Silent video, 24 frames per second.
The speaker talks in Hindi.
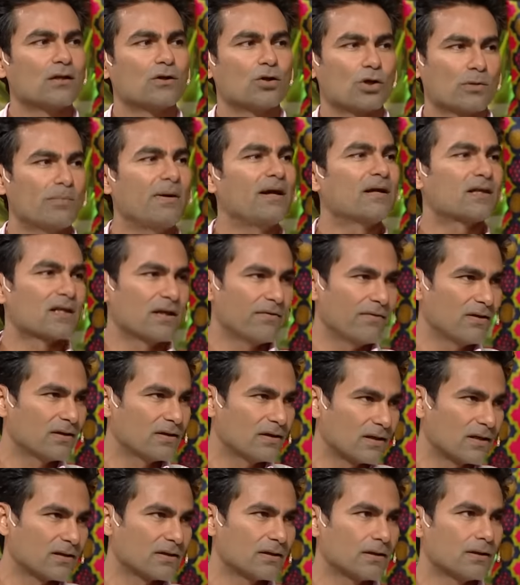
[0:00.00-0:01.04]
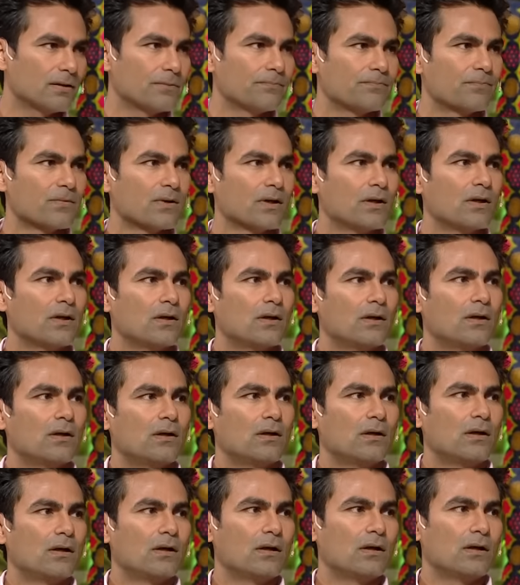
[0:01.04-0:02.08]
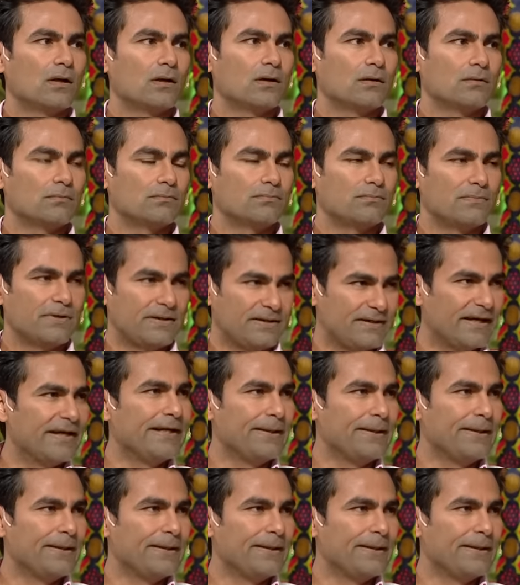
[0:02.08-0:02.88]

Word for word: क्योंकि मैं ट्रैवल कर रहा था अच्छा जी इंडियन